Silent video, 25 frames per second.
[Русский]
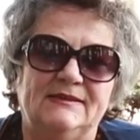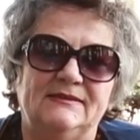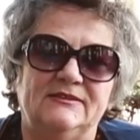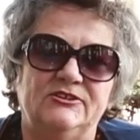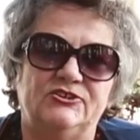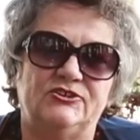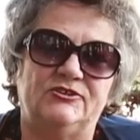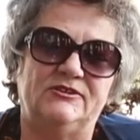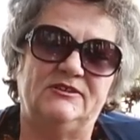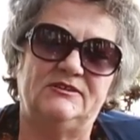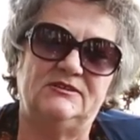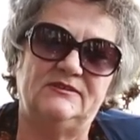
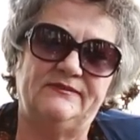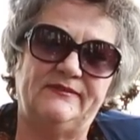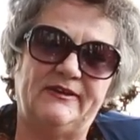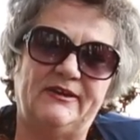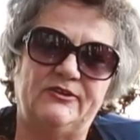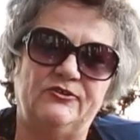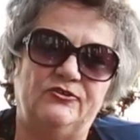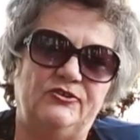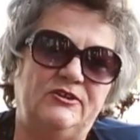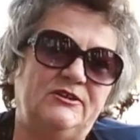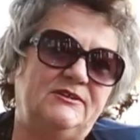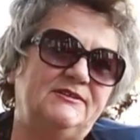Значит,
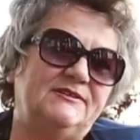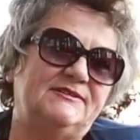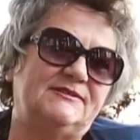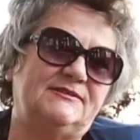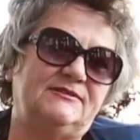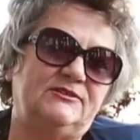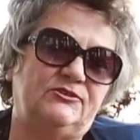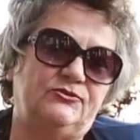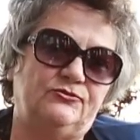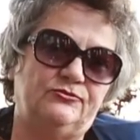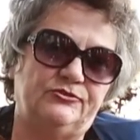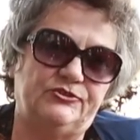надеваю или
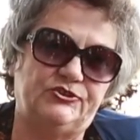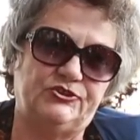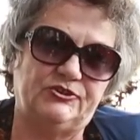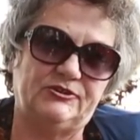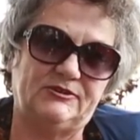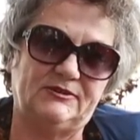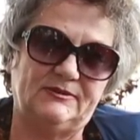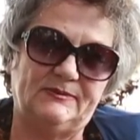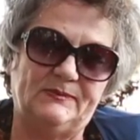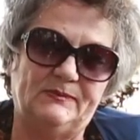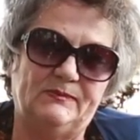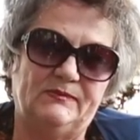
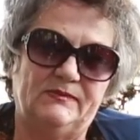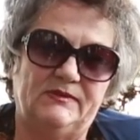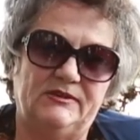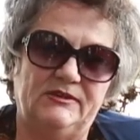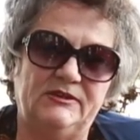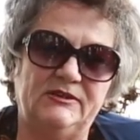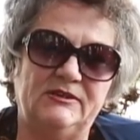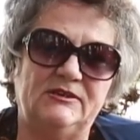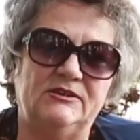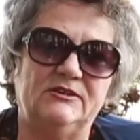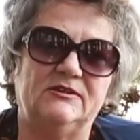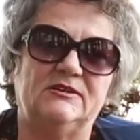следочек,
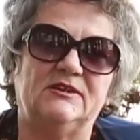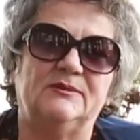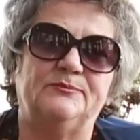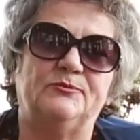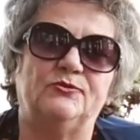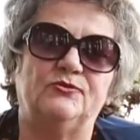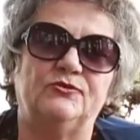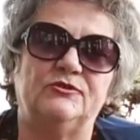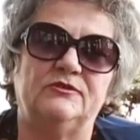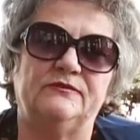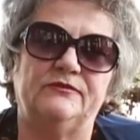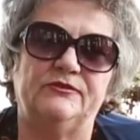или
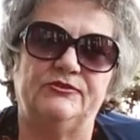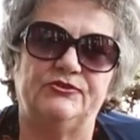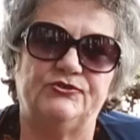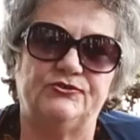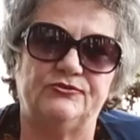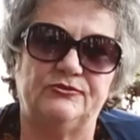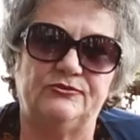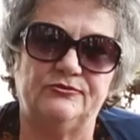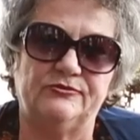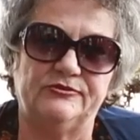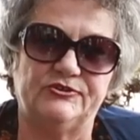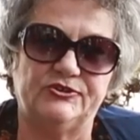капроновый
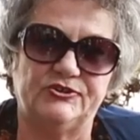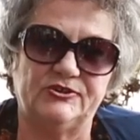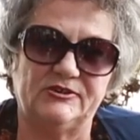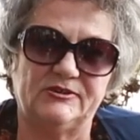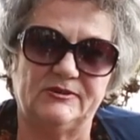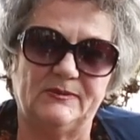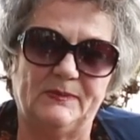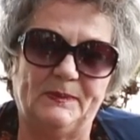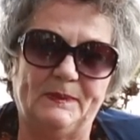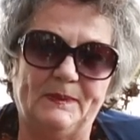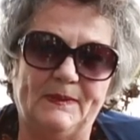чулочек,